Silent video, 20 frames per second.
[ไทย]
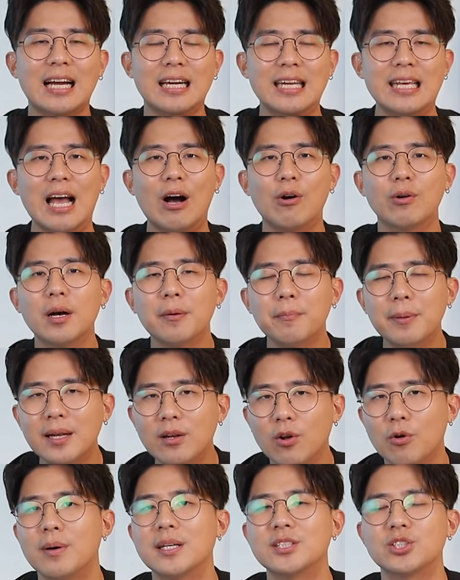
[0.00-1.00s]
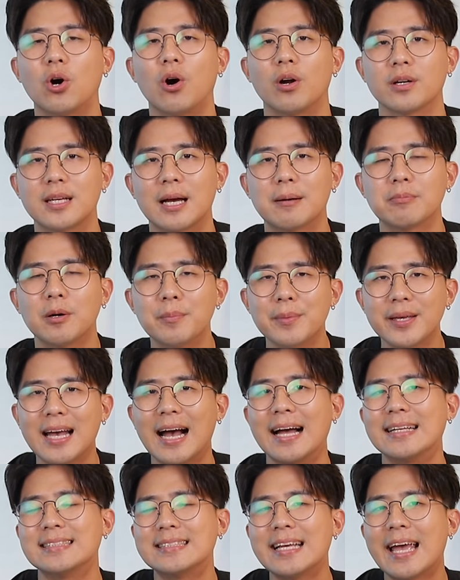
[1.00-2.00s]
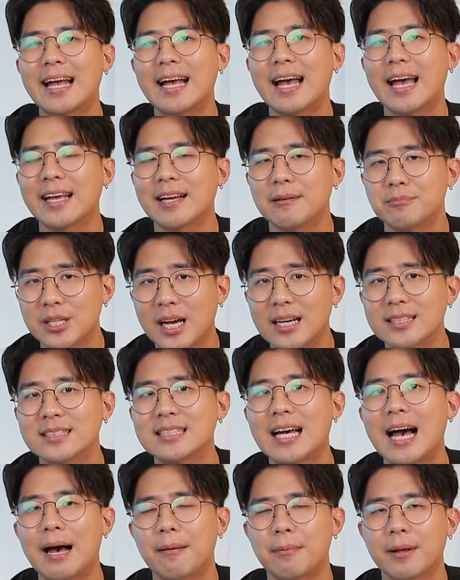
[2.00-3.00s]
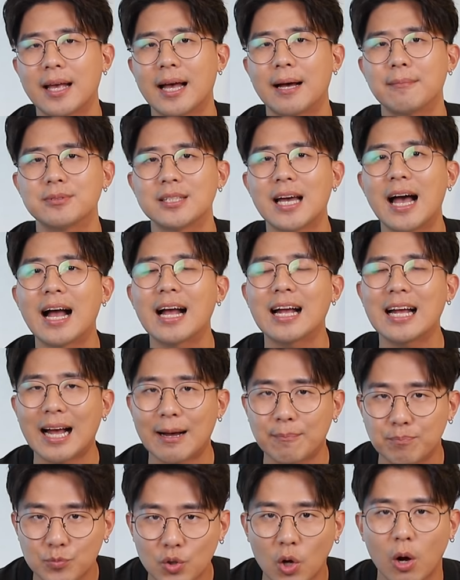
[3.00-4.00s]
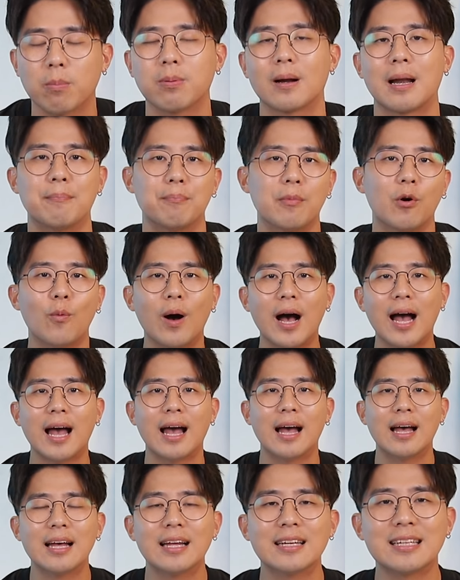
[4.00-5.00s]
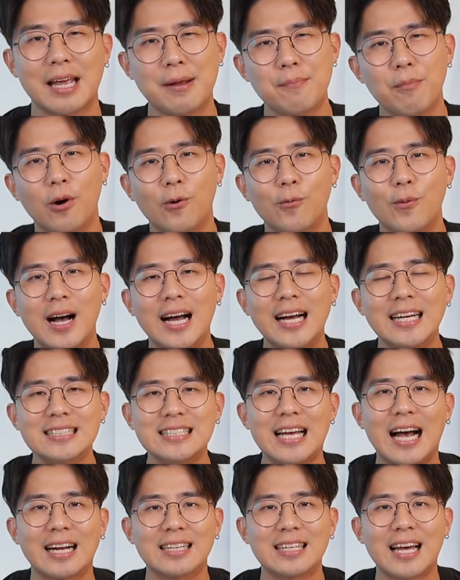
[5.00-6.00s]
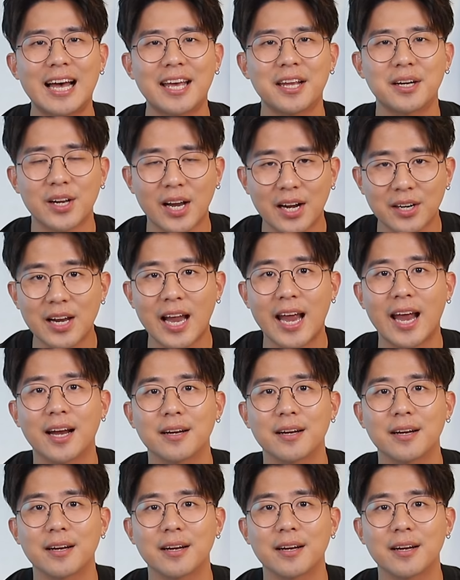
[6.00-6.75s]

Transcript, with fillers: งจากที่เอาเครื่องบินลงมาจอดครับก็มีการแจ้งให้กับช่างทราบนะครับช่างกับตอบกลับมาว่า ไหนบอกว่าอยากได้แร